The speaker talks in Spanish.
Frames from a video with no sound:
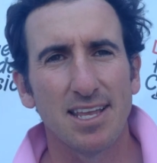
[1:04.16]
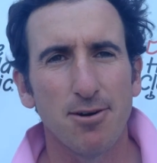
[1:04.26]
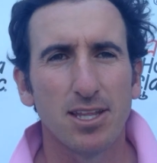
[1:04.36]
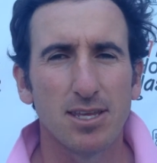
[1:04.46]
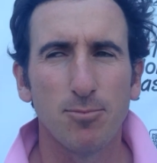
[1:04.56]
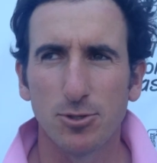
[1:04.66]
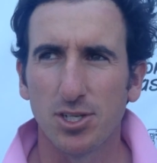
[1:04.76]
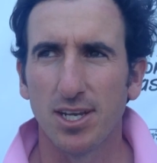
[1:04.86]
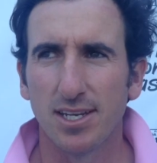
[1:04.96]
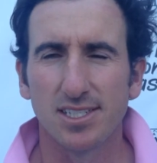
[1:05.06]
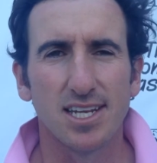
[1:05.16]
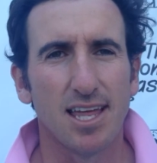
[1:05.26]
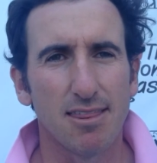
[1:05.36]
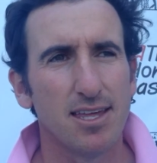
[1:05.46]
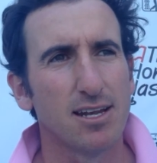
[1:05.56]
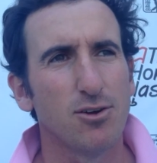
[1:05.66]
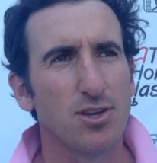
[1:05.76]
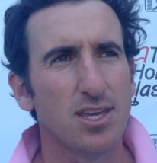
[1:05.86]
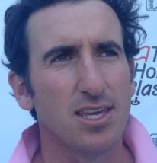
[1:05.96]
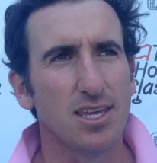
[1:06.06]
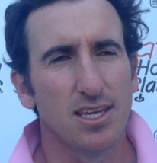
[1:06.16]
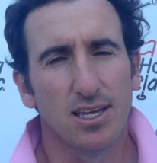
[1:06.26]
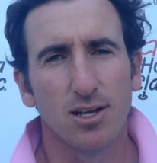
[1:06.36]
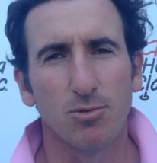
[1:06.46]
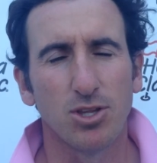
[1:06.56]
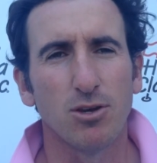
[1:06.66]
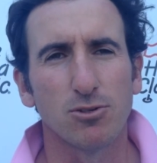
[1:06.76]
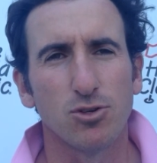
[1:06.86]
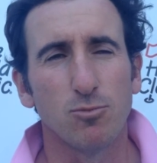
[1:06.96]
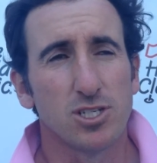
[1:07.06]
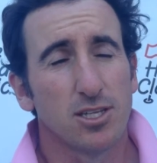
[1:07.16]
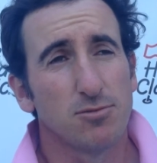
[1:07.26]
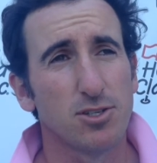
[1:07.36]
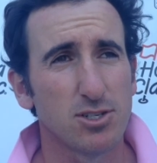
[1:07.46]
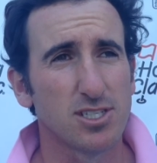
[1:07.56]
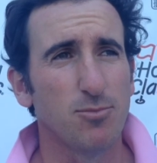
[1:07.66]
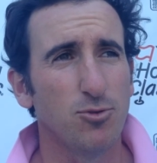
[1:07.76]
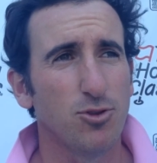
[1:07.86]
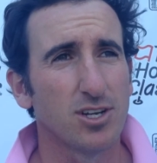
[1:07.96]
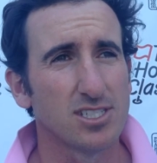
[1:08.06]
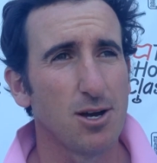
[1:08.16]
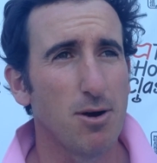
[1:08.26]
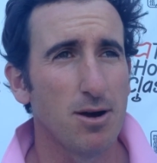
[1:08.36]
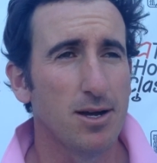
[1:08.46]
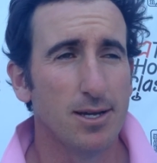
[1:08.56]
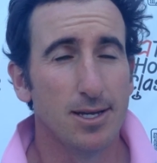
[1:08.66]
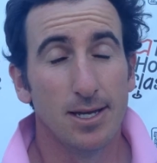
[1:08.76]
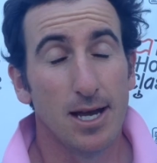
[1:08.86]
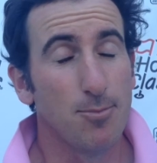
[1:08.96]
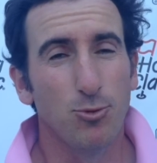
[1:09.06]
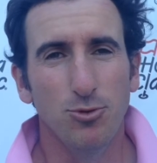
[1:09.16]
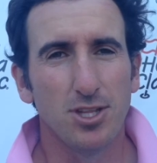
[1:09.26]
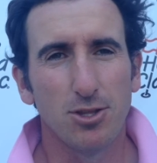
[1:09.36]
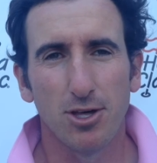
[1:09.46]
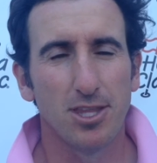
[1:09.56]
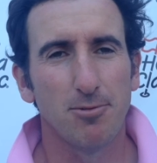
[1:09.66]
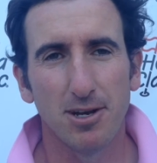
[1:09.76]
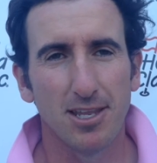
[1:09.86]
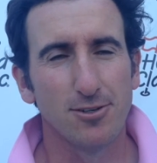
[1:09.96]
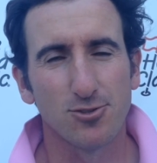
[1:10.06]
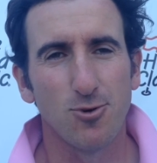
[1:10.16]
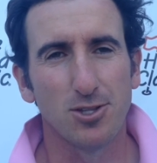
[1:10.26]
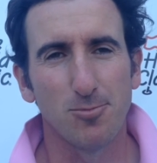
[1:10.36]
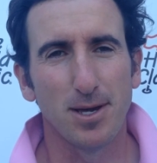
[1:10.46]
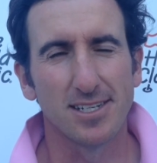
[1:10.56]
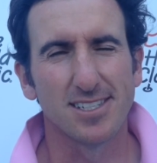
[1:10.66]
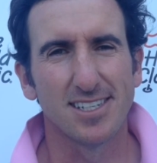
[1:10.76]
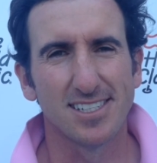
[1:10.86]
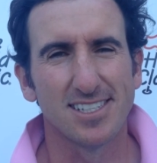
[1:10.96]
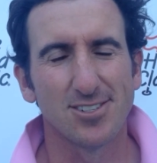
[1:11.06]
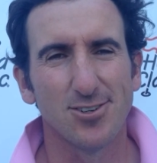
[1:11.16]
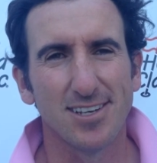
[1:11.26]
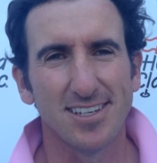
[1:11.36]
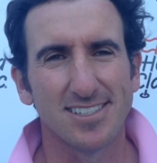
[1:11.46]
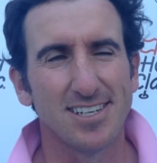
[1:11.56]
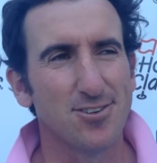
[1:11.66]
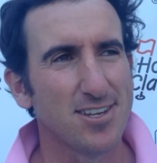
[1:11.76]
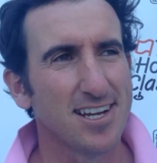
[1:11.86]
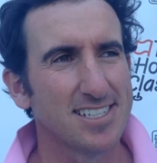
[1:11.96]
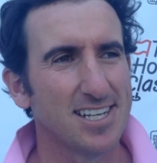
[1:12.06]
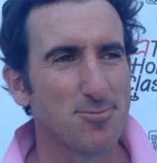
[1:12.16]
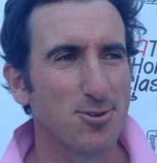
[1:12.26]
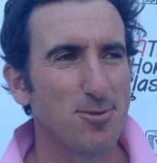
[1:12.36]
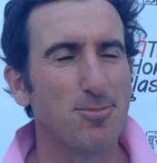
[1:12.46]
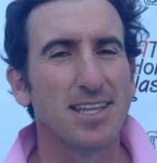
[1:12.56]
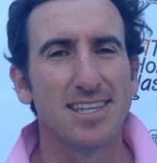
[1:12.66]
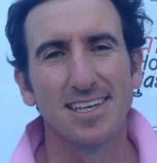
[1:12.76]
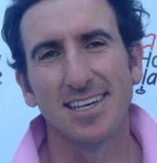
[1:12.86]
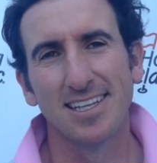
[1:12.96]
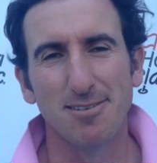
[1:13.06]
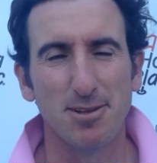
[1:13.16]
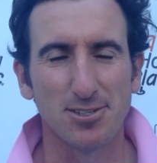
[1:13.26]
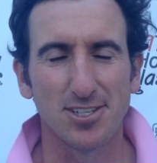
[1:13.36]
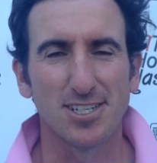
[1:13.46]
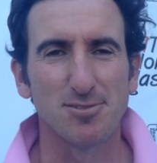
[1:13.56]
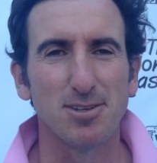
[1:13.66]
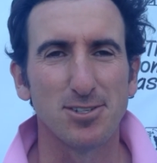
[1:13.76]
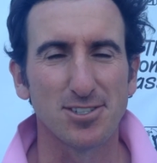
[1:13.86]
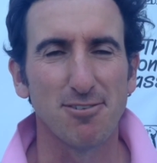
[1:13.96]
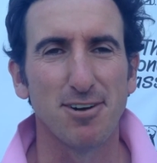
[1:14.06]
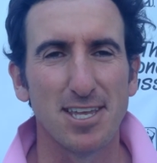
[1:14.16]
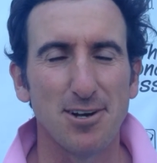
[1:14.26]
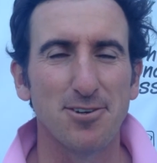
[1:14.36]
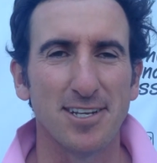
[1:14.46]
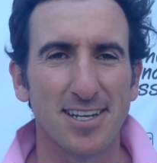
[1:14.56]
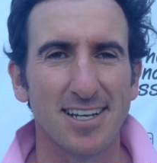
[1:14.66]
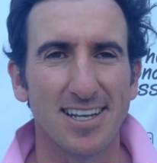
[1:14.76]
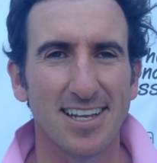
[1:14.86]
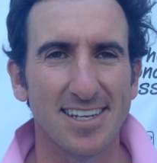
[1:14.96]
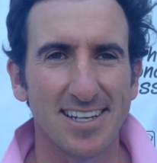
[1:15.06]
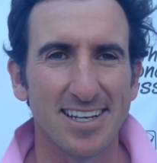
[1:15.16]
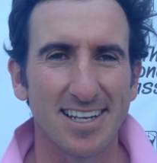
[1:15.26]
que llevaba tiempo sin, hacerlo y, como te digo, estoy muy satisfecho hasta el punto que estaba a puntito de hacer verde los cuatro pares treses hoy si no llega a ser por el pad de, menos de tres metros que he fallado en el, en